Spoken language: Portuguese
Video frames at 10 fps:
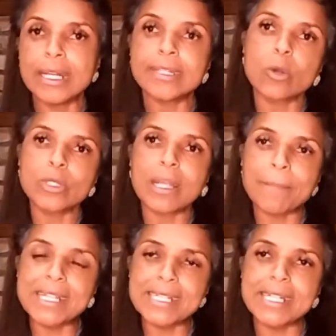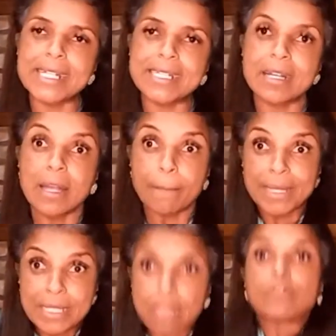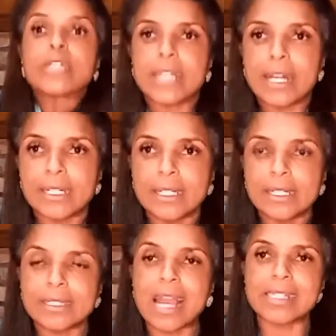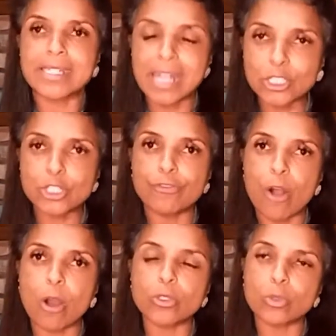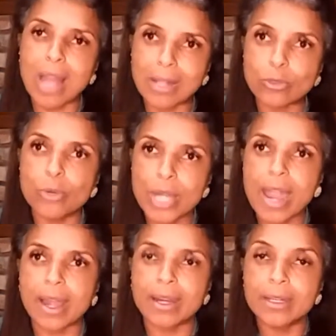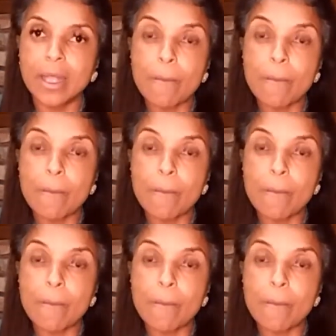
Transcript: Então o que, que precisa? Precisa você trazer de volta o lado mulher.